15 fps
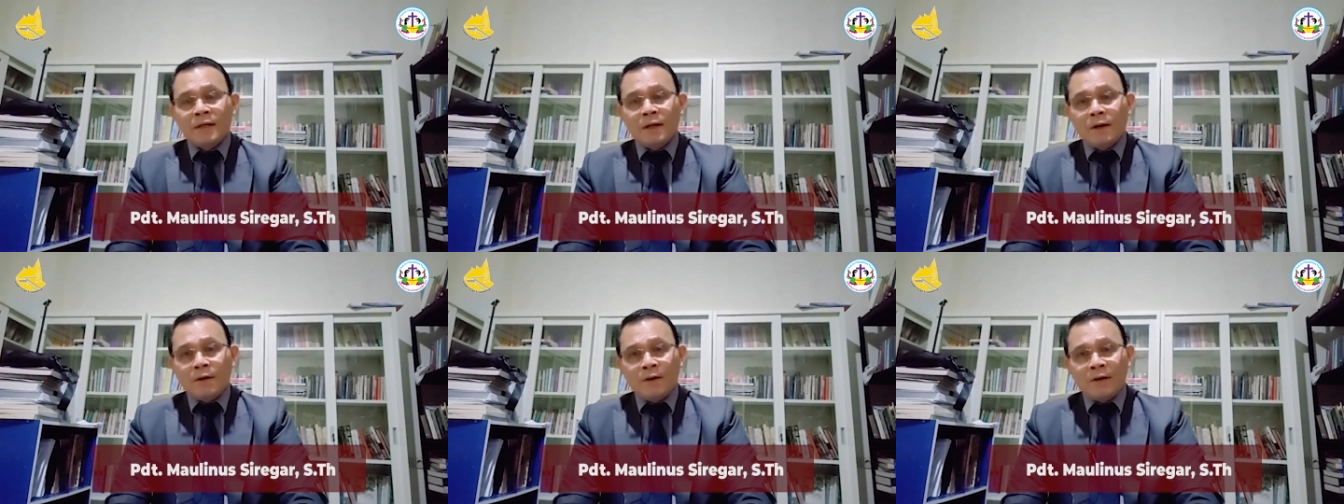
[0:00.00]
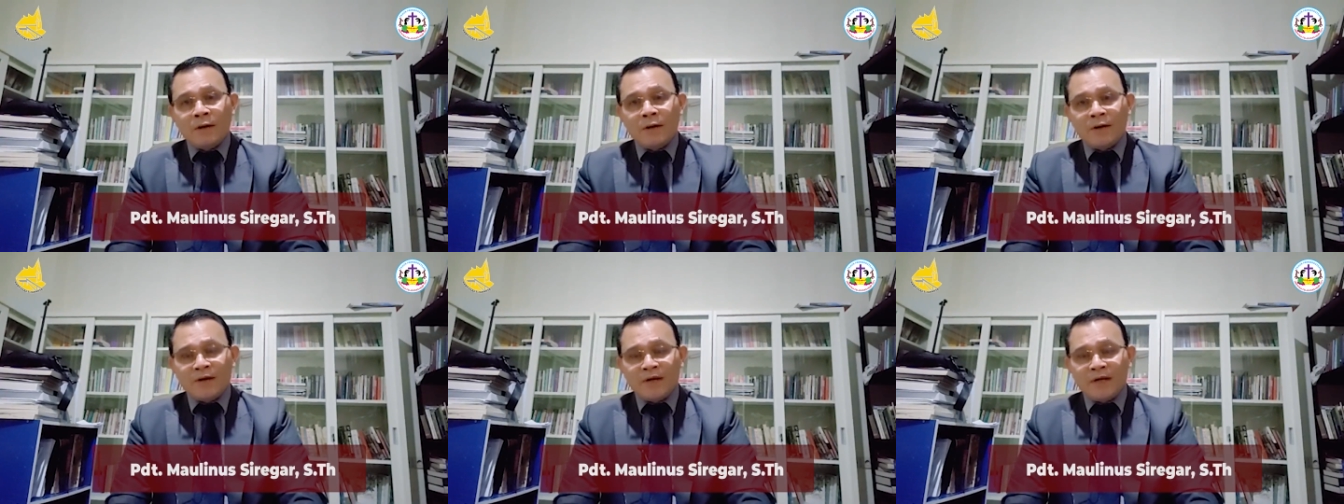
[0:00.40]

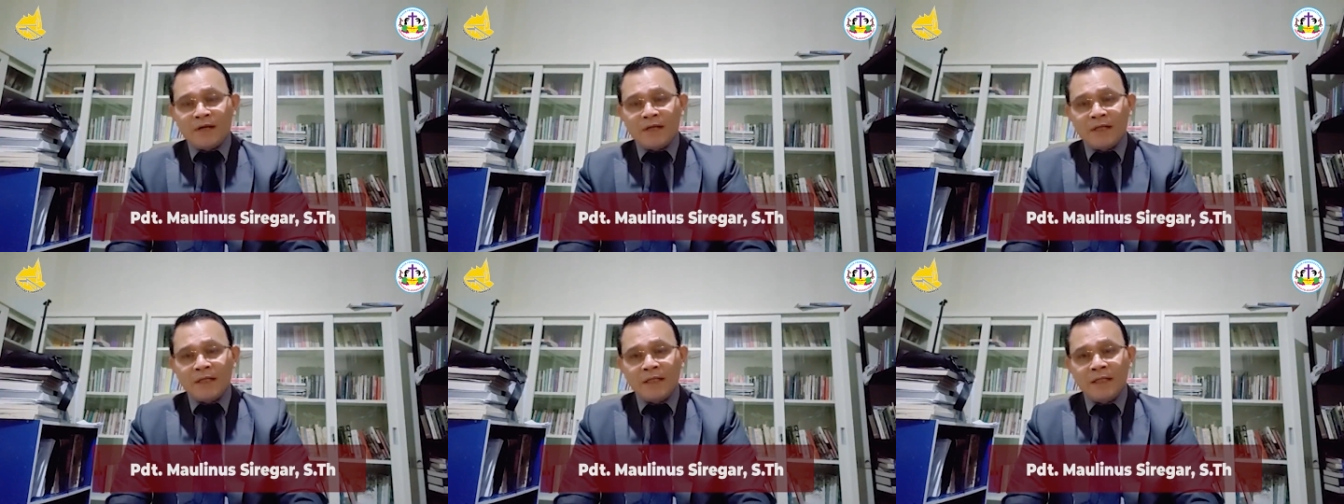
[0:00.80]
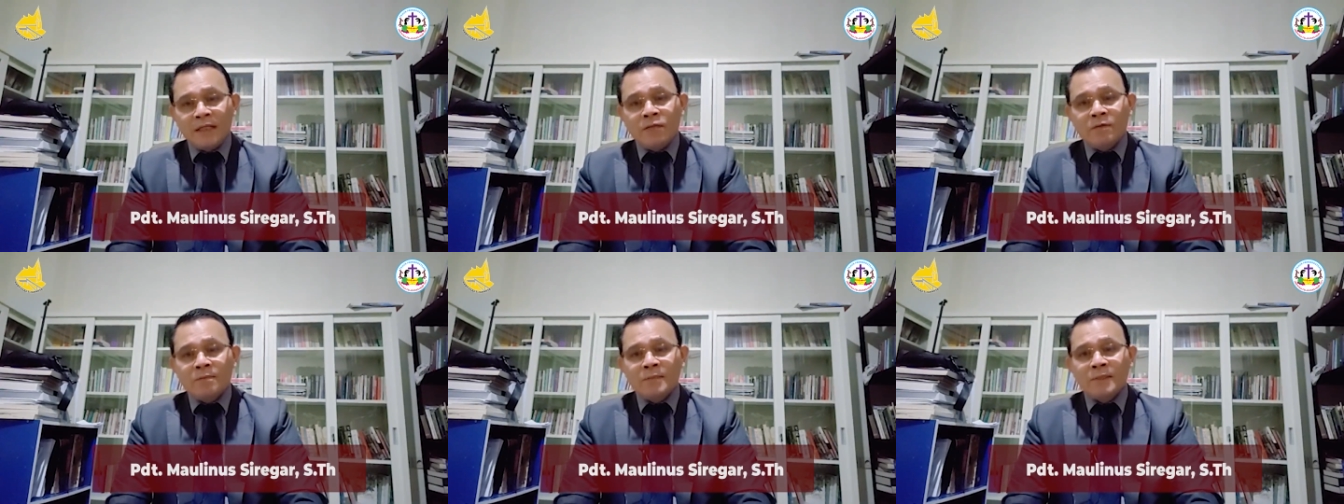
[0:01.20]
orang-orang yang
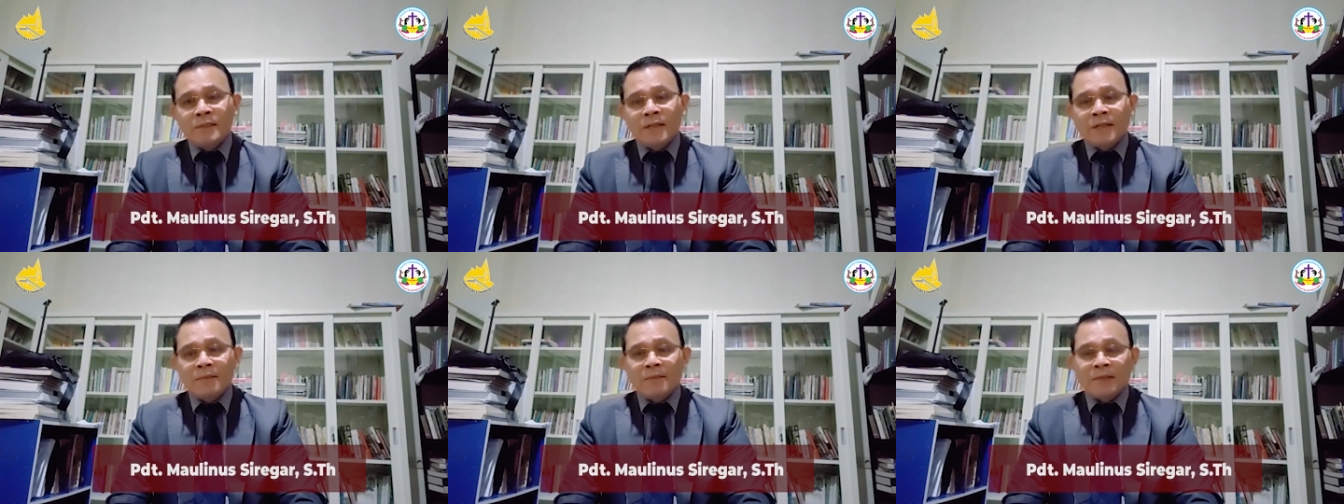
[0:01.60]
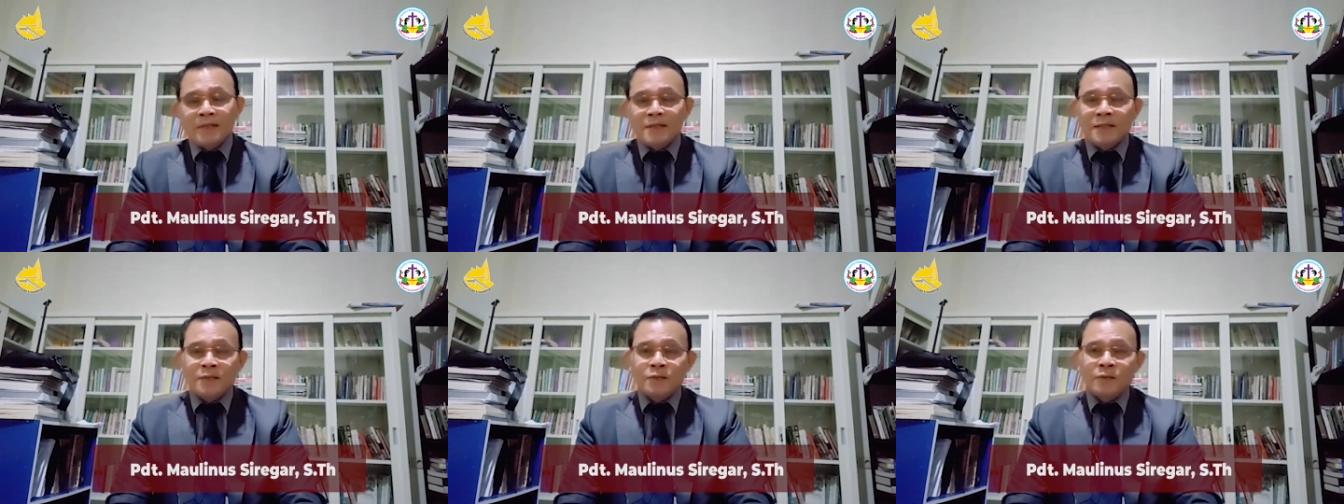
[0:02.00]
hidup di dalam
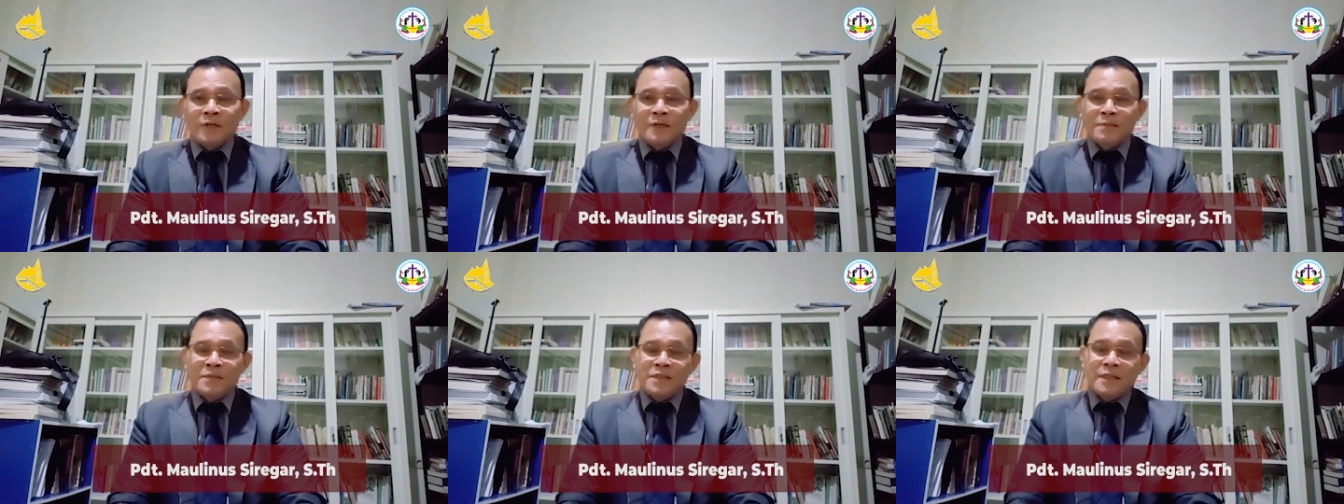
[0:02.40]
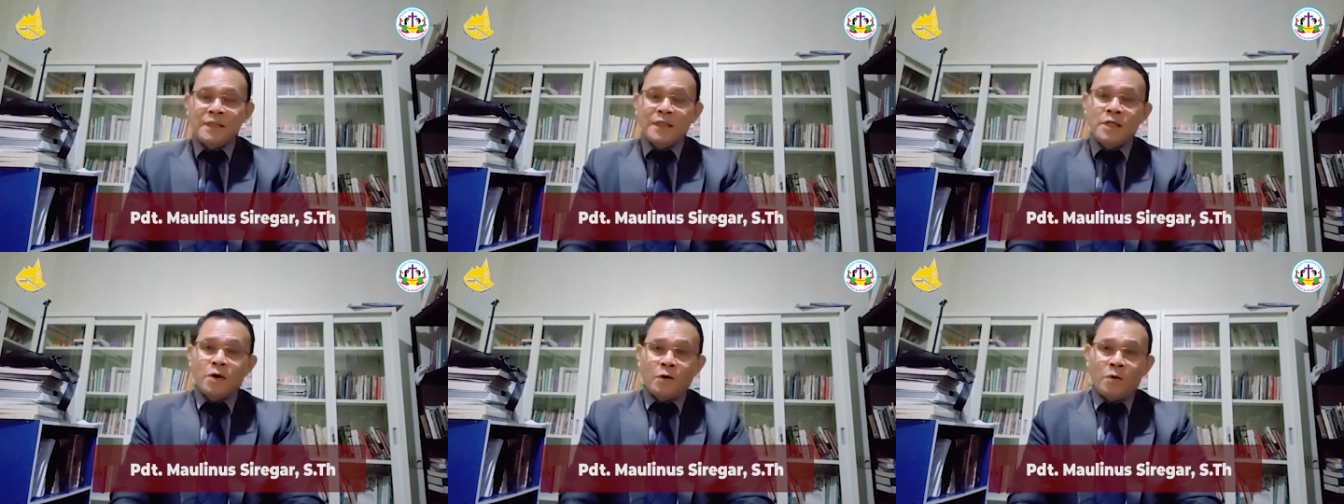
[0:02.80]
kasih Tuhan menjadi
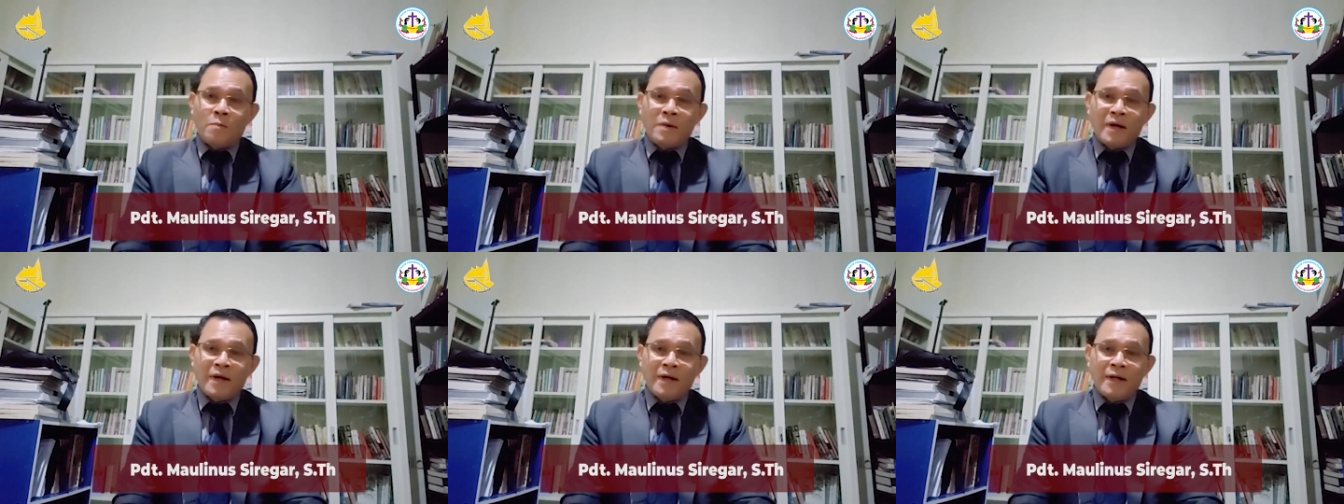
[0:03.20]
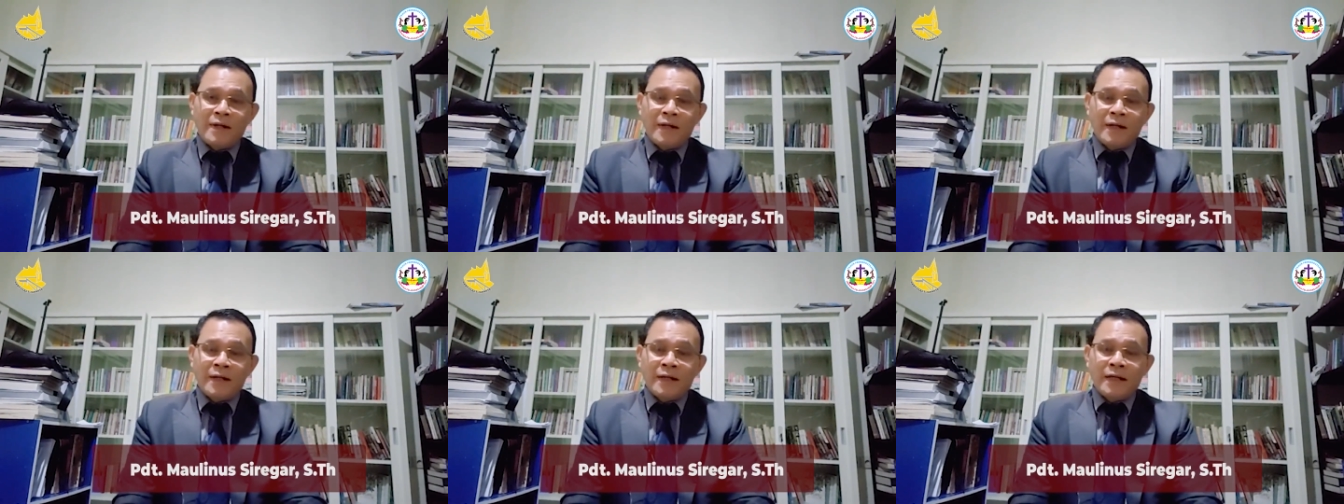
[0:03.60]
korban
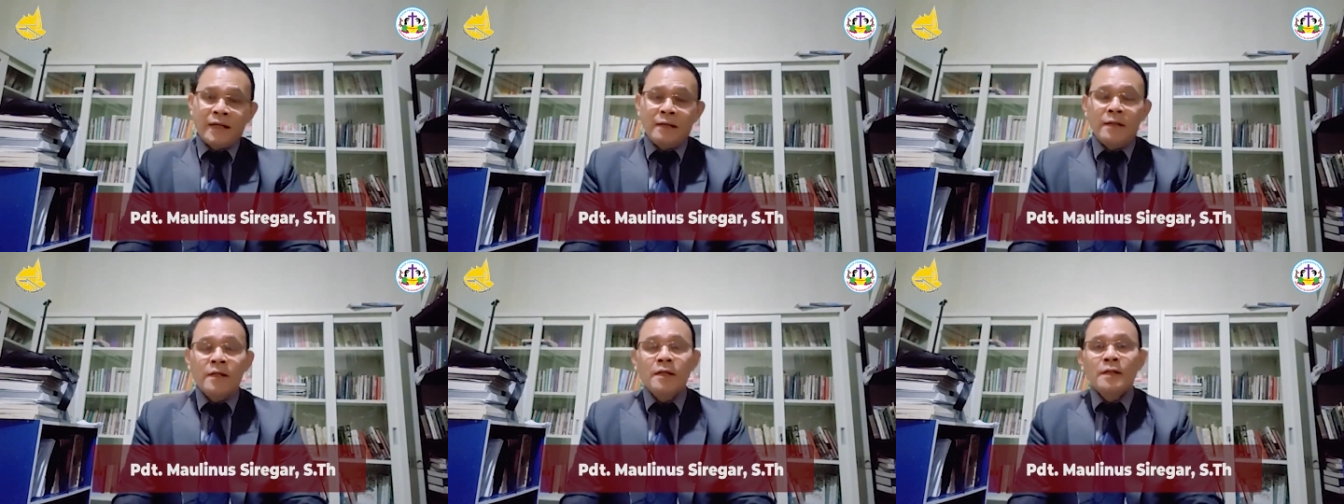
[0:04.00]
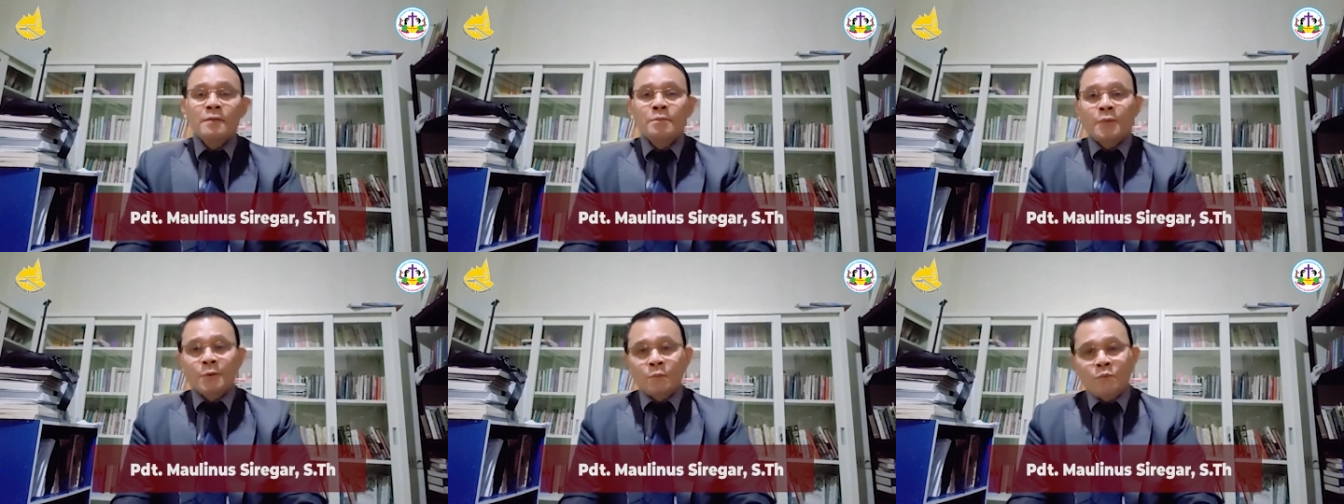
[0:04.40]
dari
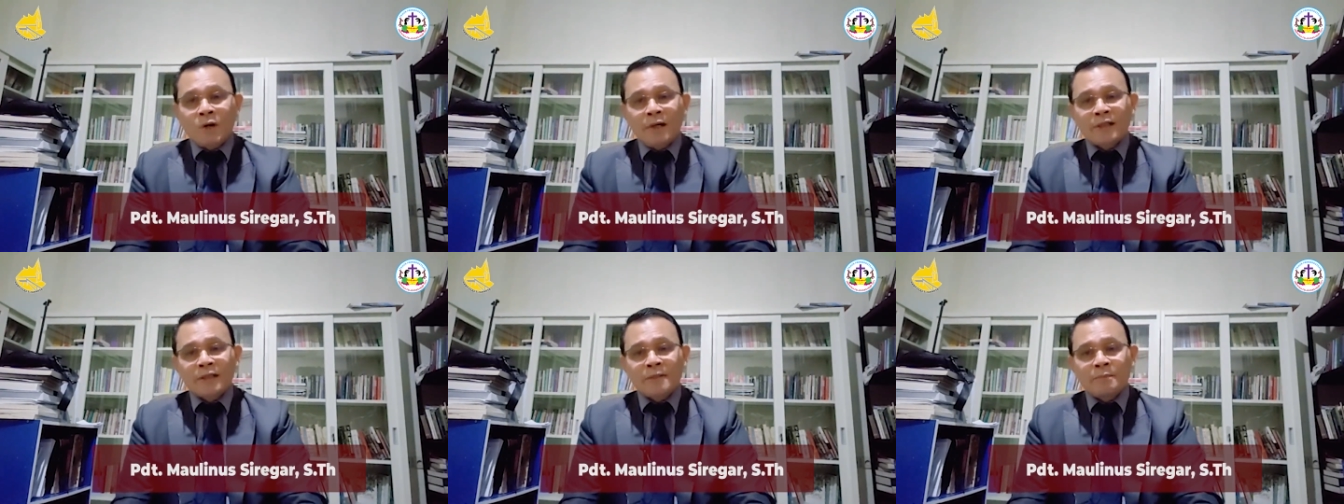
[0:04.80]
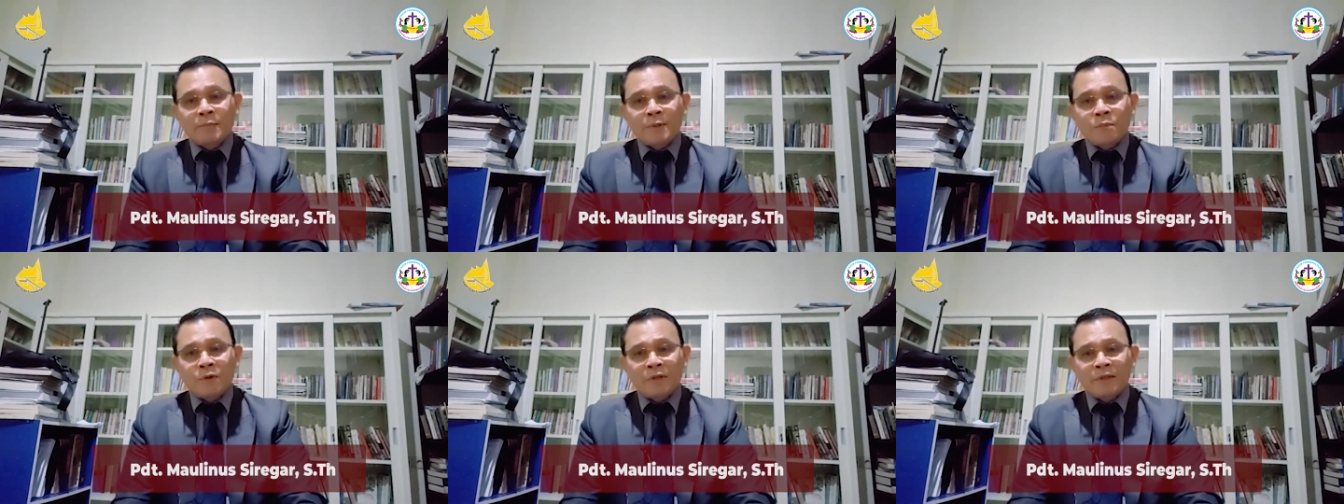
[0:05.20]
perbuatan-perbuatan